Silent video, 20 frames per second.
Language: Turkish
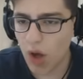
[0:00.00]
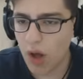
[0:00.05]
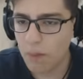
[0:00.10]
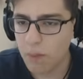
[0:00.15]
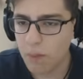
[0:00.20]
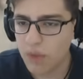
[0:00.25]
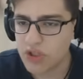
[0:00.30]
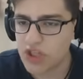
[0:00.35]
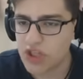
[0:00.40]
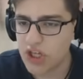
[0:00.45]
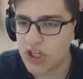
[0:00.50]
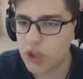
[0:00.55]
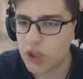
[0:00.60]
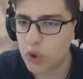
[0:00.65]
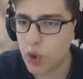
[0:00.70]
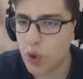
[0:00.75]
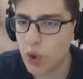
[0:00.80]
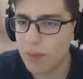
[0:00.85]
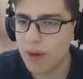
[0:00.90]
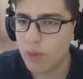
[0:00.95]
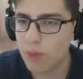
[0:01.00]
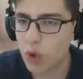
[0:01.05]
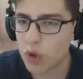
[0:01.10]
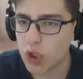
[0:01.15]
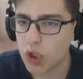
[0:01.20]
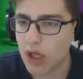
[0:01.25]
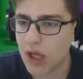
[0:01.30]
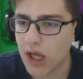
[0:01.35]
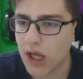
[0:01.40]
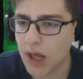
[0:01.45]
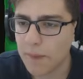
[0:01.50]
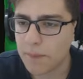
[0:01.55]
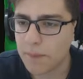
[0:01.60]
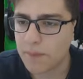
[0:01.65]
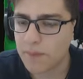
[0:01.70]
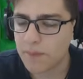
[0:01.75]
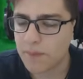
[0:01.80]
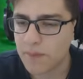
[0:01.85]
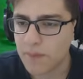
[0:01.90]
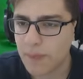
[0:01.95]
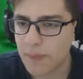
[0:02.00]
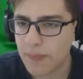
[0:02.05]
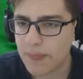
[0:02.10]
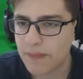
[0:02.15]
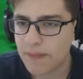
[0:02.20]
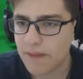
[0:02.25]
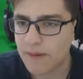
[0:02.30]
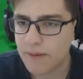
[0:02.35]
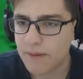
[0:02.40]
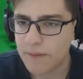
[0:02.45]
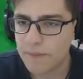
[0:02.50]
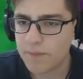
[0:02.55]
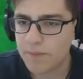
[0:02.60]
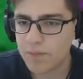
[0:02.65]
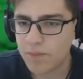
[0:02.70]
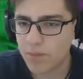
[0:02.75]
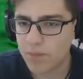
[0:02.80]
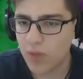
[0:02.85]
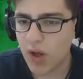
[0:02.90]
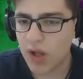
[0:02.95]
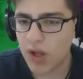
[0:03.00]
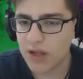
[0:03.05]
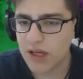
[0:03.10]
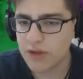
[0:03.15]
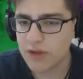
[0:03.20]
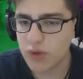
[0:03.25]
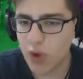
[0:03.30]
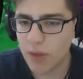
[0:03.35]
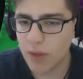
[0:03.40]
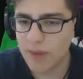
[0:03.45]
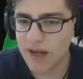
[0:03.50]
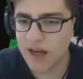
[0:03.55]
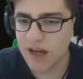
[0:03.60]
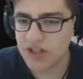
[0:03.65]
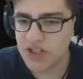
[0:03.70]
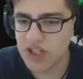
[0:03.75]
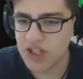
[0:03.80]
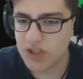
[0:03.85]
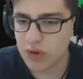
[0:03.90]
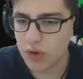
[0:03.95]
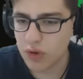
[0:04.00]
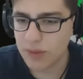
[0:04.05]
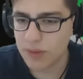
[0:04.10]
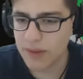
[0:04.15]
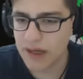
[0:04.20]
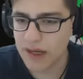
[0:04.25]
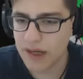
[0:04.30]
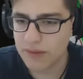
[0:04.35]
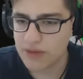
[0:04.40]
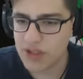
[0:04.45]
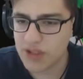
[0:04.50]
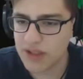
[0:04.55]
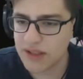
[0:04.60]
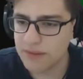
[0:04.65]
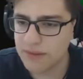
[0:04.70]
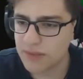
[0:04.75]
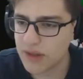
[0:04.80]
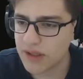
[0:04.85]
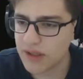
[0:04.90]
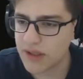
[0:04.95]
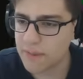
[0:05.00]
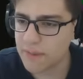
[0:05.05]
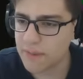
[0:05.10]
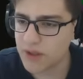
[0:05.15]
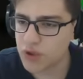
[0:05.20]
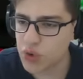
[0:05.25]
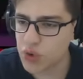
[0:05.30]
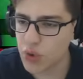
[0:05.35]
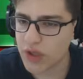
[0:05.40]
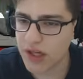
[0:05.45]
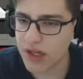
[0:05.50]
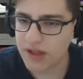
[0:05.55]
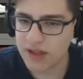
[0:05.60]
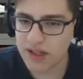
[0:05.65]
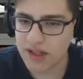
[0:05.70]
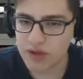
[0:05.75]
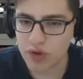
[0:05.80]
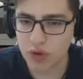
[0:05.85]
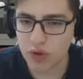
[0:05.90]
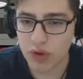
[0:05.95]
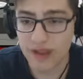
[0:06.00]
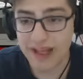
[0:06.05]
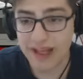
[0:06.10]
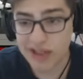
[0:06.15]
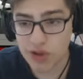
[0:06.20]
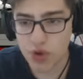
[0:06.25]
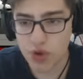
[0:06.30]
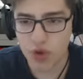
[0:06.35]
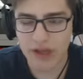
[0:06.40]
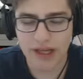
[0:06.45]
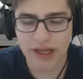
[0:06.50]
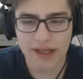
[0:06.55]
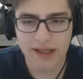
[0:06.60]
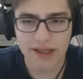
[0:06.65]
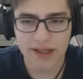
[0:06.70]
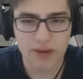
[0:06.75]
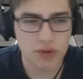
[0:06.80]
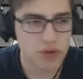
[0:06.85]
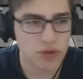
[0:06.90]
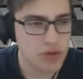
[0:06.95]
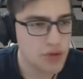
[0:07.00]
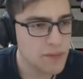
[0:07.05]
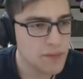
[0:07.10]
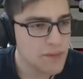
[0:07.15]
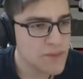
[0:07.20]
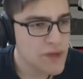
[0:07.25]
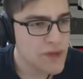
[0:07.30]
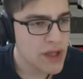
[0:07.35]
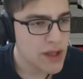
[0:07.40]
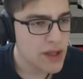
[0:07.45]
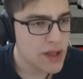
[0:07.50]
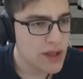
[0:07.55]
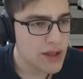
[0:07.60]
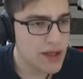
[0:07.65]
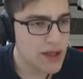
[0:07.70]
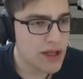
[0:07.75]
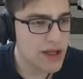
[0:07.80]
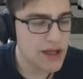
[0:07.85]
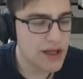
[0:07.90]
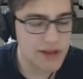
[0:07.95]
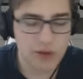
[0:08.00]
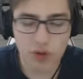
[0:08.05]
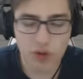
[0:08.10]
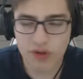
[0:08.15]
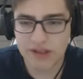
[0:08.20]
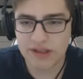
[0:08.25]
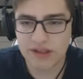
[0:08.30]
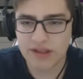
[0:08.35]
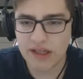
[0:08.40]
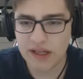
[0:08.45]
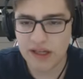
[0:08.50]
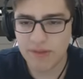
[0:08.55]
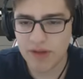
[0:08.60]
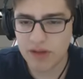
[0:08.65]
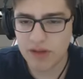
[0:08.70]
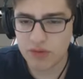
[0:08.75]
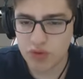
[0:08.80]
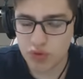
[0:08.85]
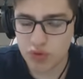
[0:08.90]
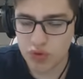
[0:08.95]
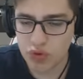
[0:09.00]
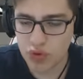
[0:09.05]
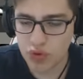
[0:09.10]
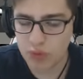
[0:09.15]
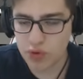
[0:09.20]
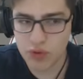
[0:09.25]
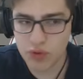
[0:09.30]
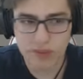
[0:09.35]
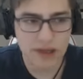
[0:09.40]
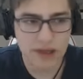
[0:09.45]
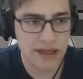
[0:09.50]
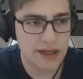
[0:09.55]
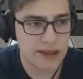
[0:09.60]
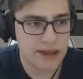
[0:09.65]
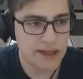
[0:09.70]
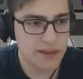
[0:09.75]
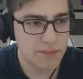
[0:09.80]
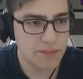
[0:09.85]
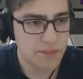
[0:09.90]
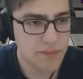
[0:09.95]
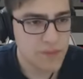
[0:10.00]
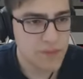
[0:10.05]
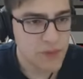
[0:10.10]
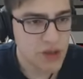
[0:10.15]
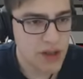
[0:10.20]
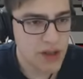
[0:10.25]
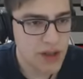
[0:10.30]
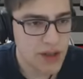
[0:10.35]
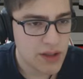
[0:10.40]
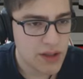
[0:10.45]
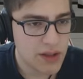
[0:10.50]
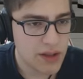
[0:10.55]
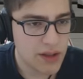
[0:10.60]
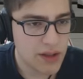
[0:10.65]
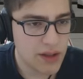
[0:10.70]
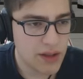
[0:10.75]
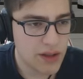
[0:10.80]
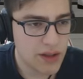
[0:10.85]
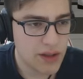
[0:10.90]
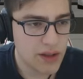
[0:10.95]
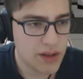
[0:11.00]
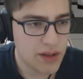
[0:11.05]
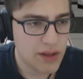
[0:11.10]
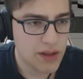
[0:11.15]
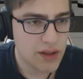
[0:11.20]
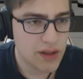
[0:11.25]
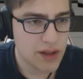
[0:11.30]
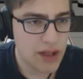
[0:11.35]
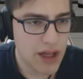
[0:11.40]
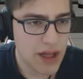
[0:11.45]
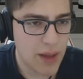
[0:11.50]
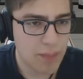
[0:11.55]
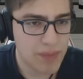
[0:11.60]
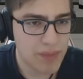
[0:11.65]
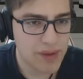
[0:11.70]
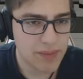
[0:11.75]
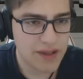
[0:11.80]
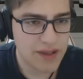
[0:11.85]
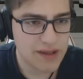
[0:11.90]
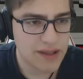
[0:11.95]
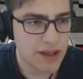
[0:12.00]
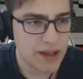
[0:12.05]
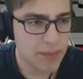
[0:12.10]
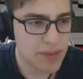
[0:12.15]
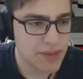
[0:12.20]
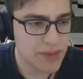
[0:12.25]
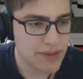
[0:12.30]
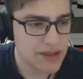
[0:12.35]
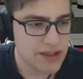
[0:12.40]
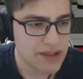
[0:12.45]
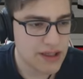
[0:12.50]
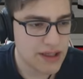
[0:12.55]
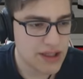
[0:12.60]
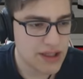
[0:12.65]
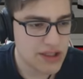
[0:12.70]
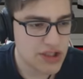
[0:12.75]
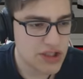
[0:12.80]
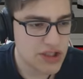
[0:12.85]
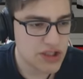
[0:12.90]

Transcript: Amma şekil dövmem oldu ha. Vallahi dövmeler şekil oldu beyler bir şey diyeyim mi? Tam bir Joker tarzı oldu. Yeni Joker daha doğrusu. Ee, clothing'den hemen şu üstümüzü bir halledelim. Ee, upper body, upper body'ye geç.